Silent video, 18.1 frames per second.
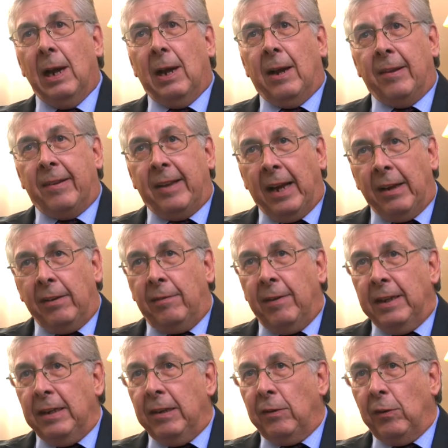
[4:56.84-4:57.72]
Das heißt,
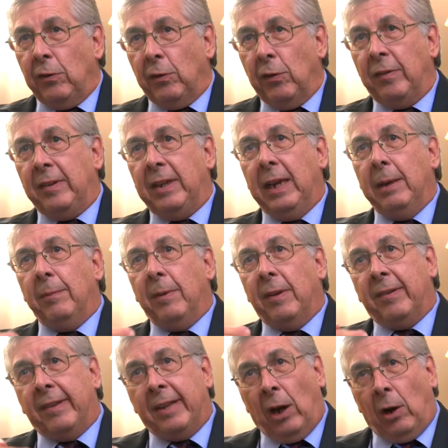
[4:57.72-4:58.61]
wenn dieses System
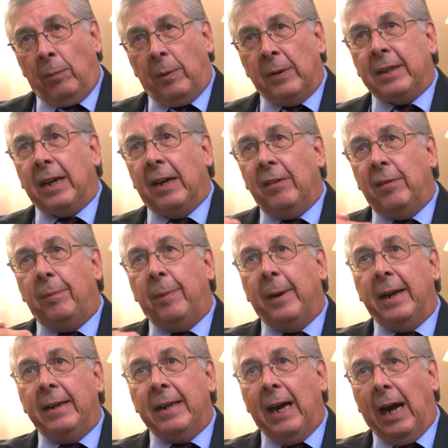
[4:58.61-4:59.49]
sauber
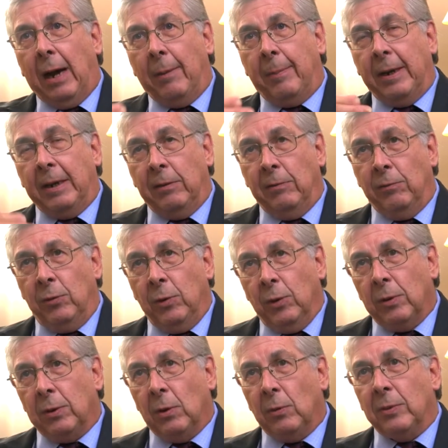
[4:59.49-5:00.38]
transparent arbeiten
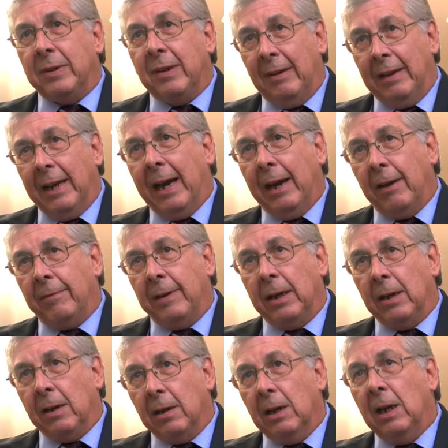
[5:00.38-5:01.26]
würde und klar
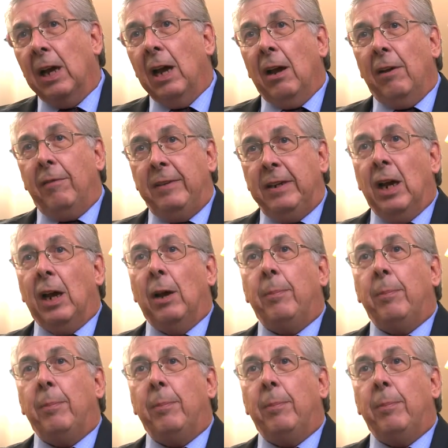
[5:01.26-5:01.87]
wäre, wir